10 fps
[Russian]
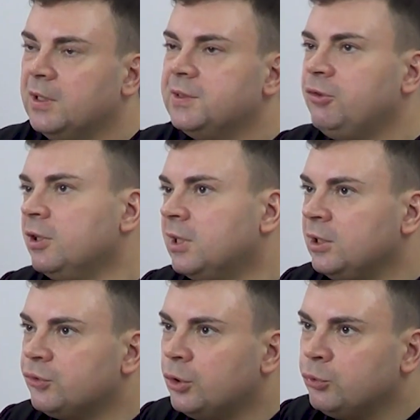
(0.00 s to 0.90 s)
Сначала,
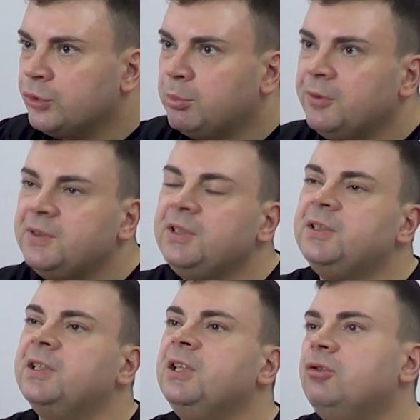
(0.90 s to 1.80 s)
конечно, нужно провести
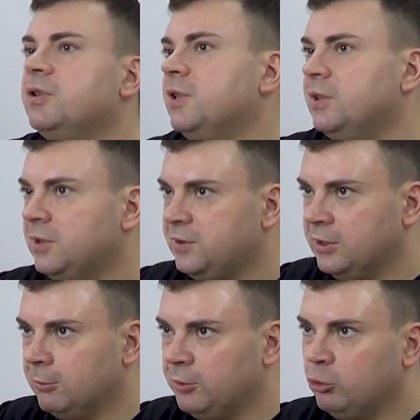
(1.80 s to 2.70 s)
техническое
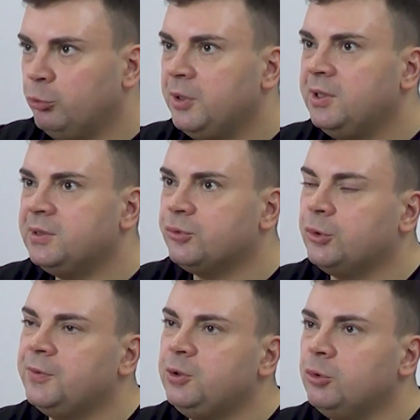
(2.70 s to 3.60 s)
тестирование, убедиться,
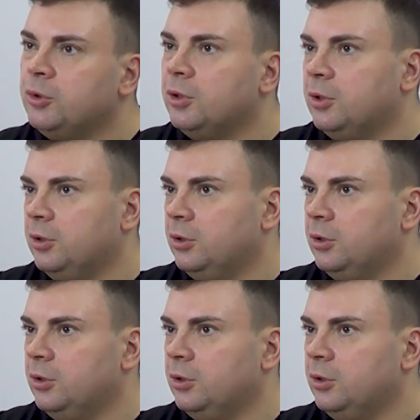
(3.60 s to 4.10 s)
что все